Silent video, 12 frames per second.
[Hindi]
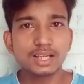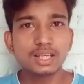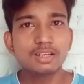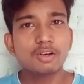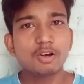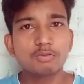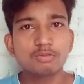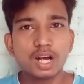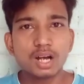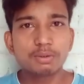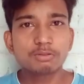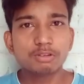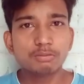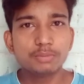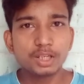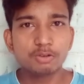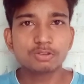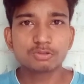जाता है और वहाँ पर वो
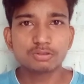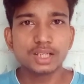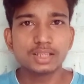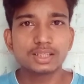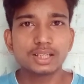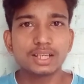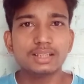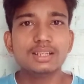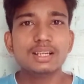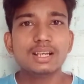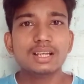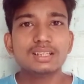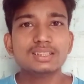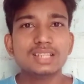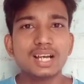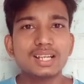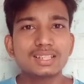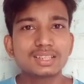बेहोश हो जाता है
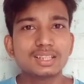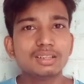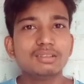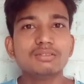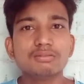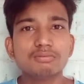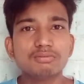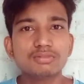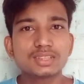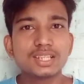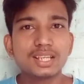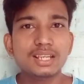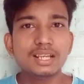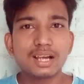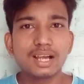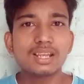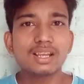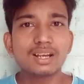जहाँ से उसे
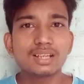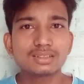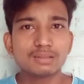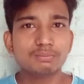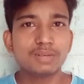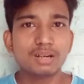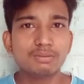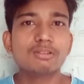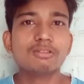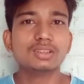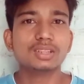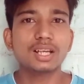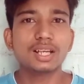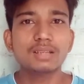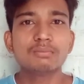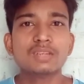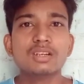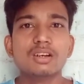निकालना असंभव होता
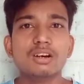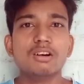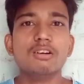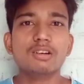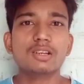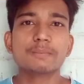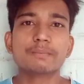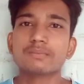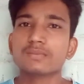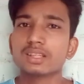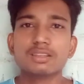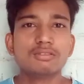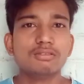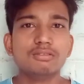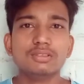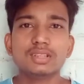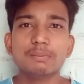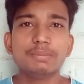है और
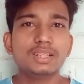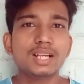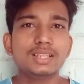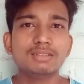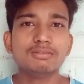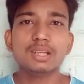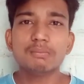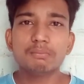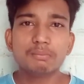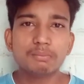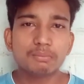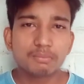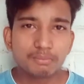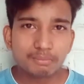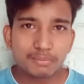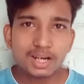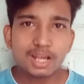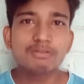उनके पिताजी
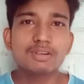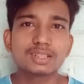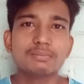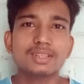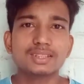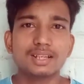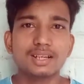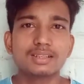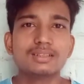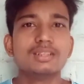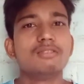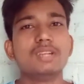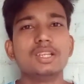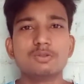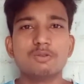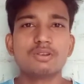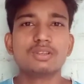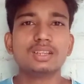उन्हें मरा हुआ समझकर उन्हें
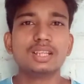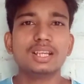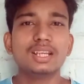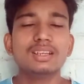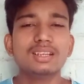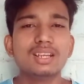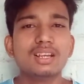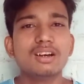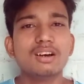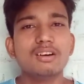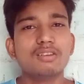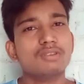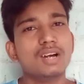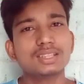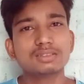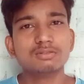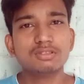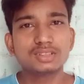छोड़ देते हैं और वहाँ
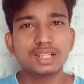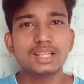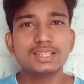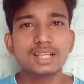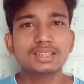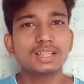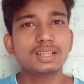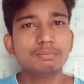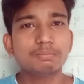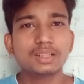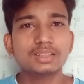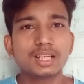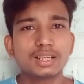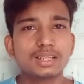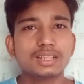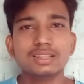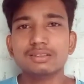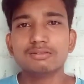से वो चले जाते हैं पत्थर
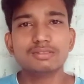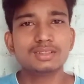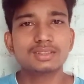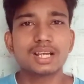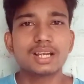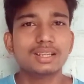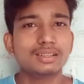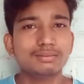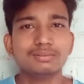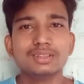के कुछ सारे